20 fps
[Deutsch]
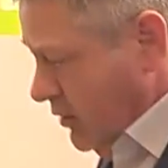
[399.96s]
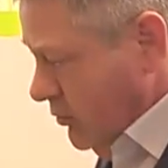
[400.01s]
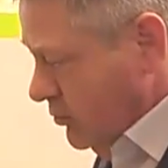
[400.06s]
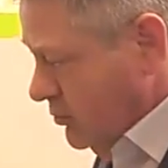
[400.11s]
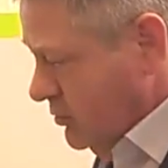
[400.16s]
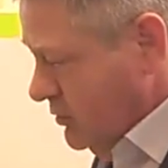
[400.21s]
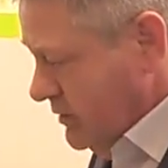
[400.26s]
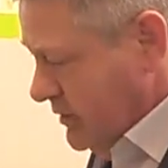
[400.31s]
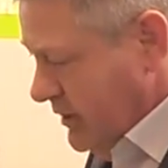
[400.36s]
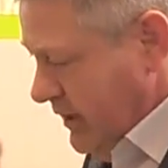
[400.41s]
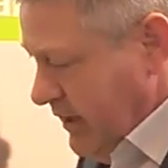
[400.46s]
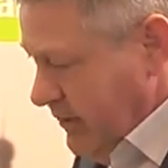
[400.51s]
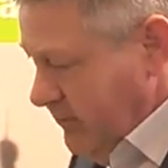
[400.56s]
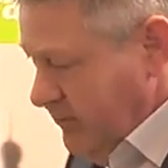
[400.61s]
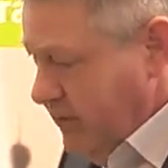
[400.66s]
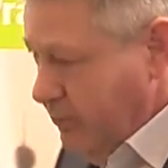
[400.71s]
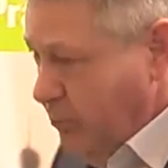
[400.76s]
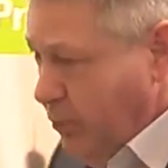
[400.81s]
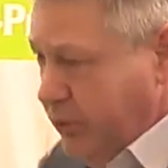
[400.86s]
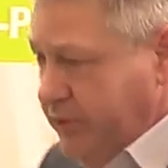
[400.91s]
Und
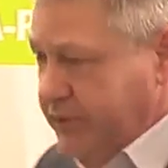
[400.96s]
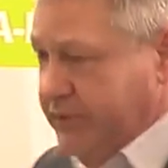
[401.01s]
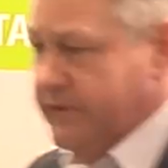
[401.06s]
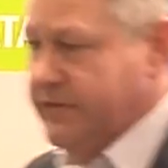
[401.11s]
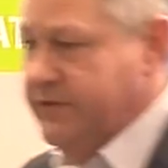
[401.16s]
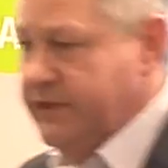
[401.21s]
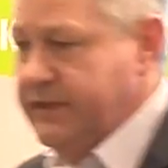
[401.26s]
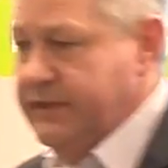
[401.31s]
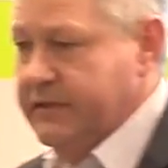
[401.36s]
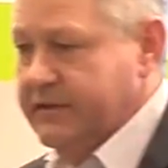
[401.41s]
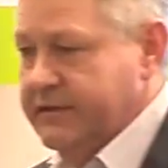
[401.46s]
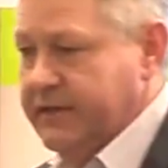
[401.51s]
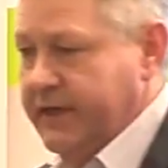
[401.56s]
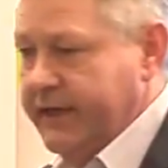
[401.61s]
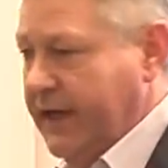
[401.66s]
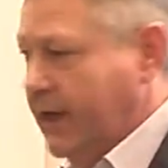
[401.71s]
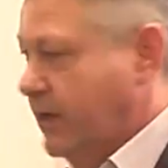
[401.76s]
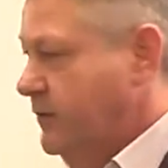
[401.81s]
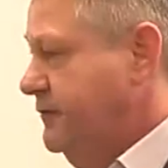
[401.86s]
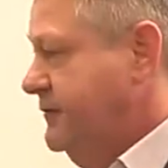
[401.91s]
wie möchten Sie das dann
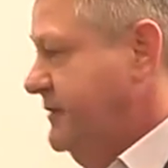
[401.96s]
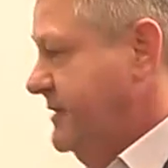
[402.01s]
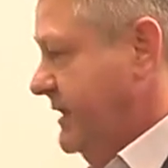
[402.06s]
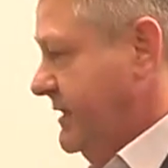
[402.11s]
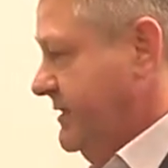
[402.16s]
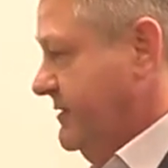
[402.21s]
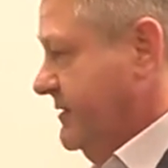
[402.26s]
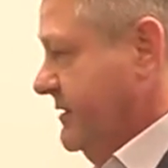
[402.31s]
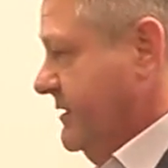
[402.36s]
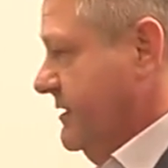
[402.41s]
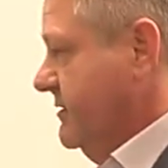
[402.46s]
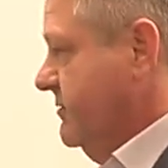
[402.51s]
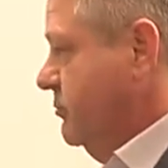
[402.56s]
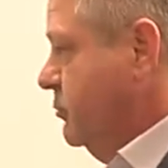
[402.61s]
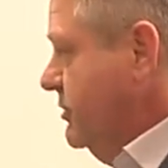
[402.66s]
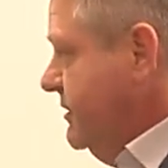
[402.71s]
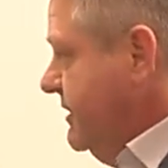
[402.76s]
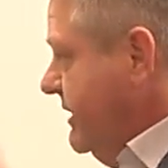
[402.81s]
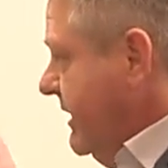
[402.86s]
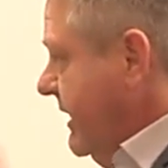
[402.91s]
aufsetzen? Das
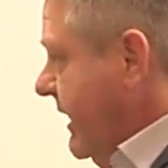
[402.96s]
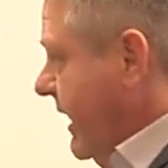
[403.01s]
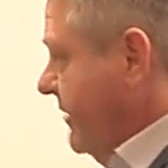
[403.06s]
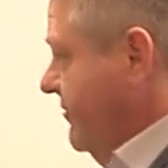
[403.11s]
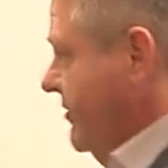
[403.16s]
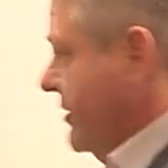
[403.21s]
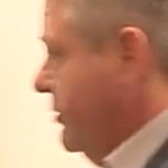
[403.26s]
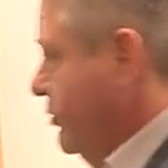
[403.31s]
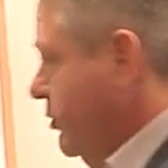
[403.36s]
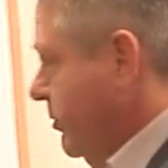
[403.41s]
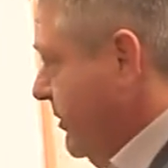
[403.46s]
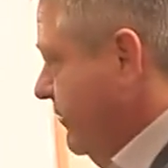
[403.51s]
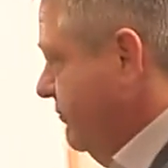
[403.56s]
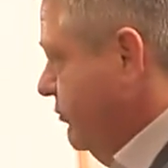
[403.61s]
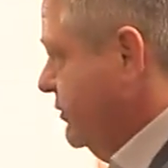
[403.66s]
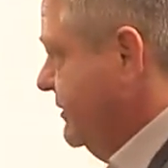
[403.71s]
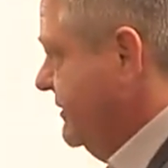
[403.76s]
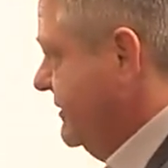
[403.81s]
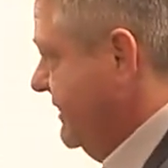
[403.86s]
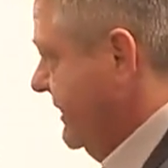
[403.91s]
muss Ihnen einfach nur
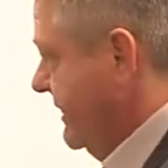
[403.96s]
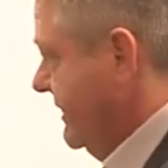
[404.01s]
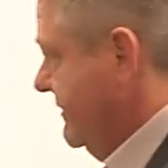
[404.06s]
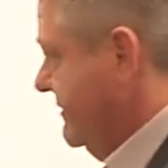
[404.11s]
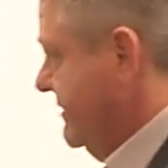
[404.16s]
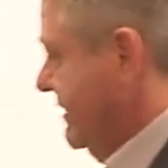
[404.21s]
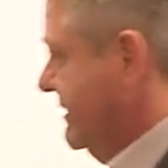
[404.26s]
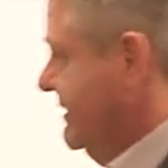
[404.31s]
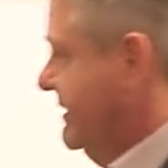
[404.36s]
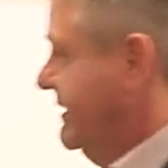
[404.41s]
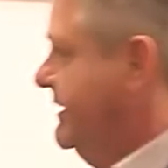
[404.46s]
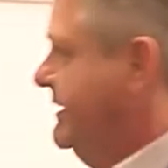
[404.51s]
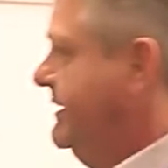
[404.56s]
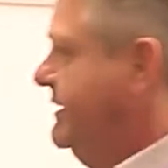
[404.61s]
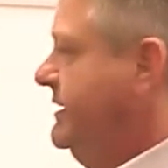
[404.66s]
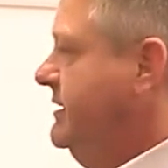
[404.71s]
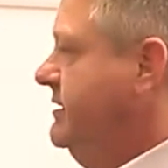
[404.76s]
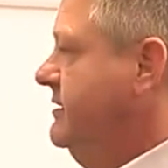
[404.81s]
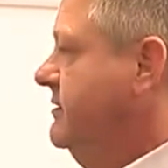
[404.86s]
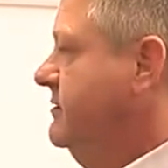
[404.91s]
bewusst sein. Ich sage
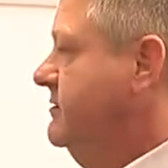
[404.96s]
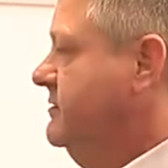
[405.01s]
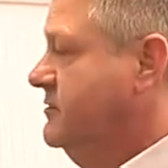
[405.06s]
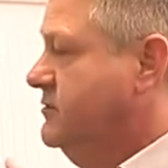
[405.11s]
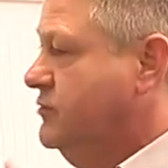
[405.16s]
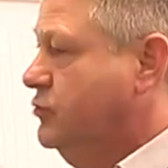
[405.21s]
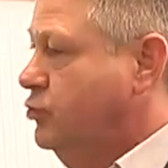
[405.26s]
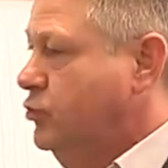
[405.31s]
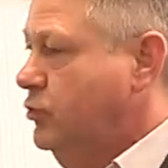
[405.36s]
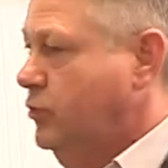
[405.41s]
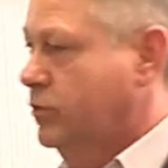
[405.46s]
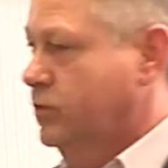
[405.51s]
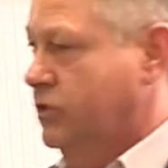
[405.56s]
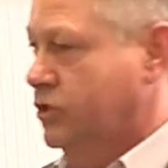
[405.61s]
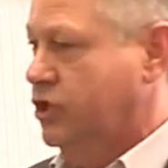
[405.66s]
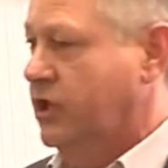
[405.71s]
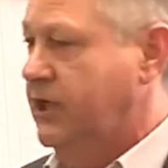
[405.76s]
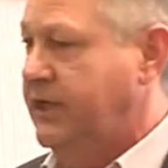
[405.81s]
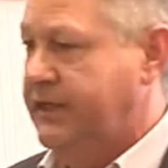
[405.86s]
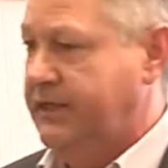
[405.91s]
nicht, das ist gut oder
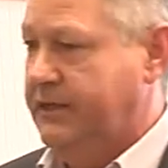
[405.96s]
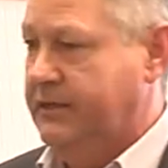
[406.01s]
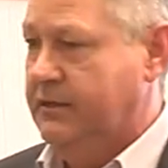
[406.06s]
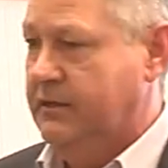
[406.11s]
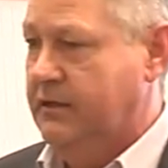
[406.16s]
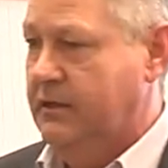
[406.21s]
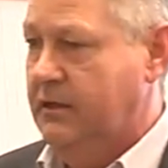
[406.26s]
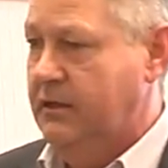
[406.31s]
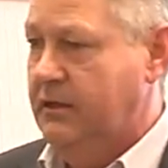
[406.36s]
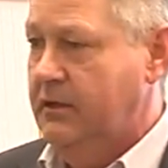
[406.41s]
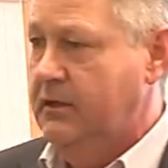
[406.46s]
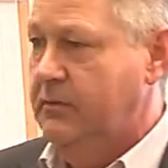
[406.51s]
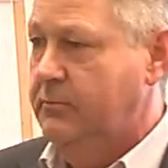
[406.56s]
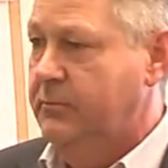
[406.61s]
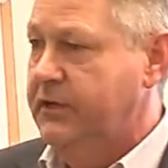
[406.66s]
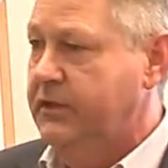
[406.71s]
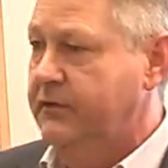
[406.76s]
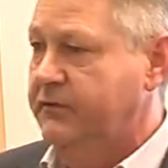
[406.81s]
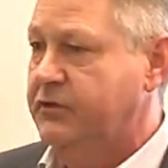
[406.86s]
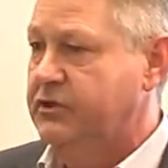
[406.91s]
schlecht.
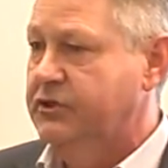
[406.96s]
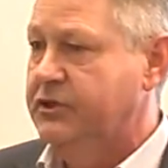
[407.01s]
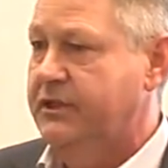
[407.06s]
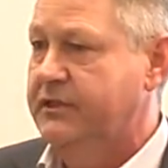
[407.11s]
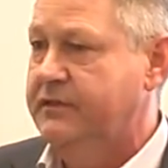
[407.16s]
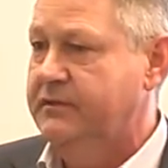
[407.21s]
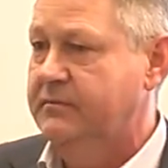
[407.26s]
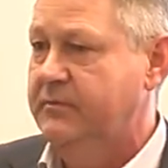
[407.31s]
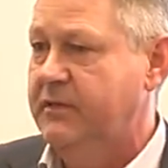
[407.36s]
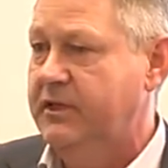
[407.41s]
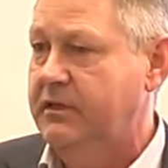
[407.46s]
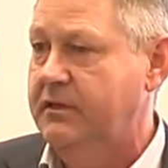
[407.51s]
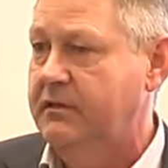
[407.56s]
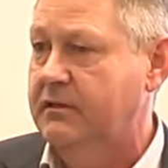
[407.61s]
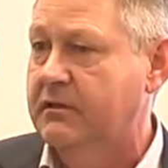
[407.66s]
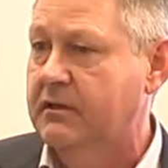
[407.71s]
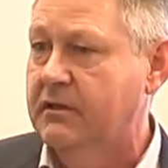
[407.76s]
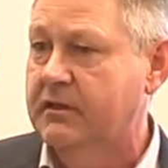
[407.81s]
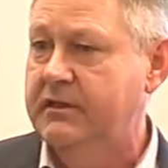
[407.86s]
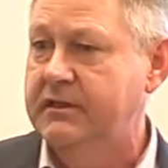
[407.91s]
Bitte verstehen Sie mich
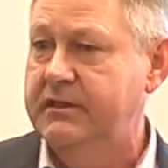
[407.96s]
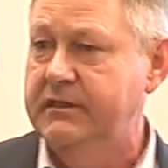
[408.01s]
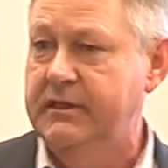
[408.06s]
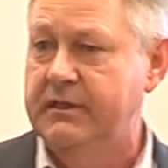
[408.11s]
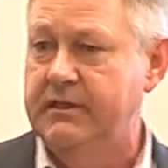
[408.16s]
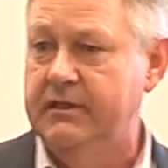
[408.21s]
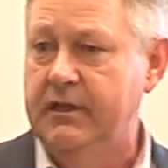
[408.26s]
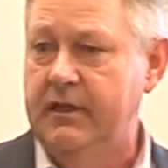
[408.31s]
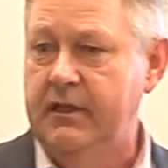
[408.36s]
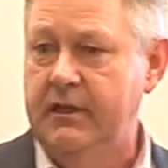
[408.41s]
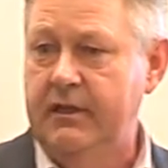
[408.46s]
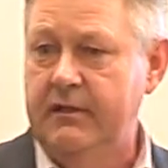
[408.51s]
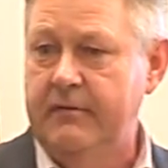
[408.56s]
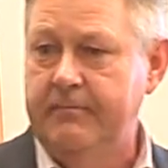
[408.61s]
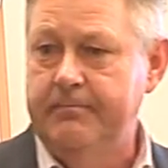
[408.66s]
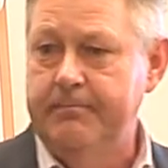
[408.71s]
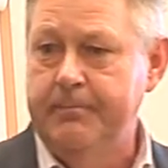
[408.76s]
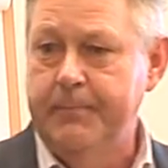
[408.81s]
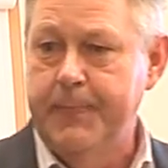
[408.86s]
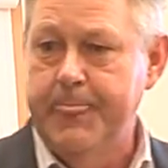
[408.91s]
da richtig.
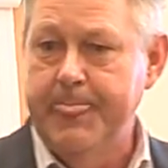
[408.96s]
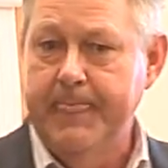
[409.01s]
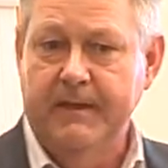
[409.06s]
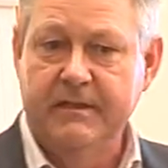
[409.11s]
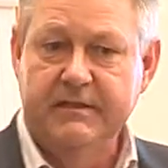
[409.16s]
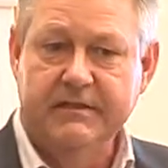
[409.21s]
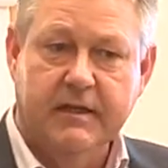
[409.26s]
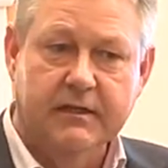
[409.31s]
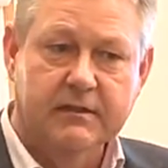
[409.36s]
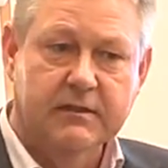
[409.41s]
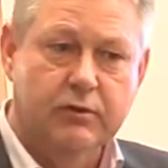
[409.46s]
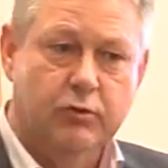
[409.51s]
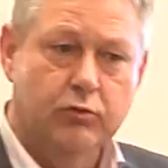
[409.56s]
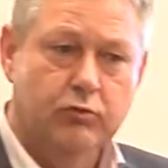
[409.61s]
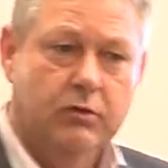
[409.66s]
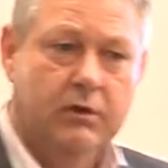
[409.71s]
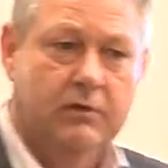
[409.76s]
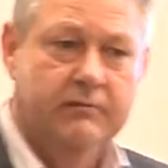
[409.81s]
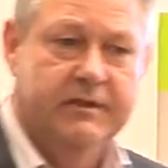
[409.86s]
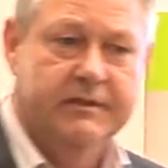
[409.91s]
Ich sage
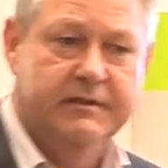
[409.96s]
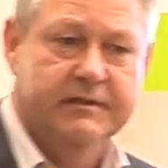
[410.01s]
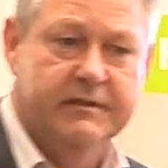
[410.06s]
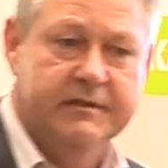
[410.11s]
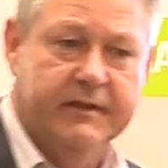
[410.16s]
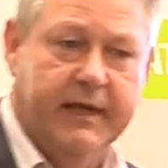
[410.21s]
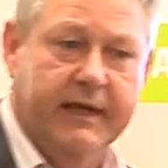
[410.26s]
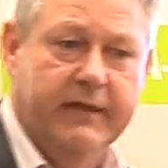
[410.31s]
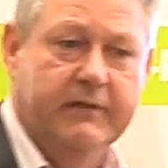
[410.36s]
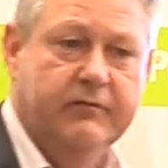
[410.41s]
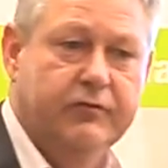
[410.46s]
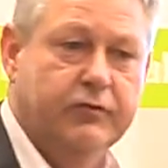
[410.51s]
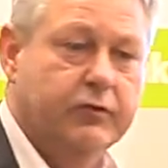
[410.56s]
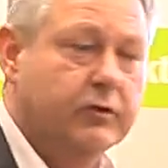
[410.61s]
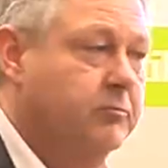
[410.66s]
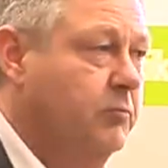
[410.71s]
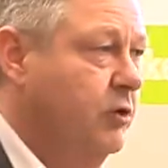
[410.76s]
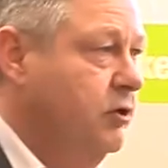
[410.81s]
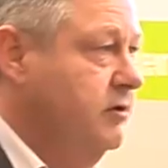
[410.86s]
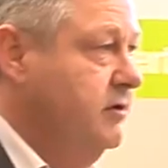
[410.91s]
nur, wenn Sie es
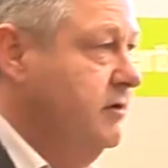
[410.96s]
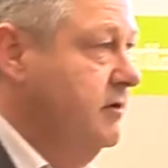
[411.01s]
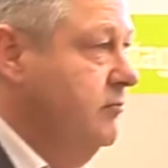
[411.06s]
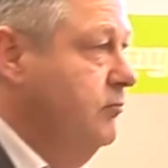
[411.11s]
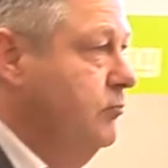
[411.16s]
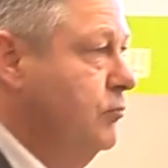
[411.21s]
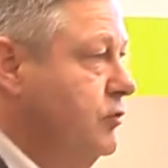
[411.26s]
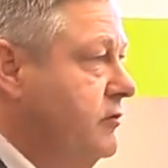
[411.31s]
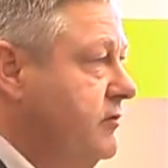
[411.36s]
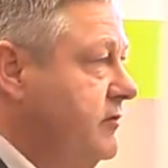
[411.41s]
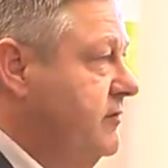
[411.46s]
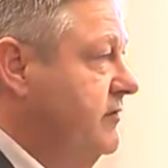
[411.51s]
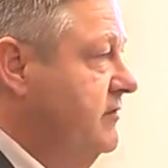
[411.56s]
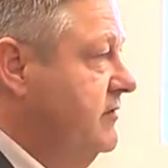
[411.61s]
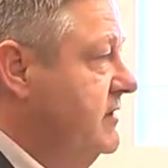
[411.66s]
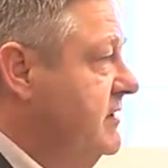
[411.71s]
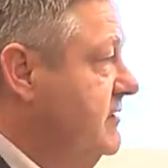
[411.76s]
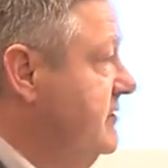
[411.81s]
einführen möchten, müssen Sie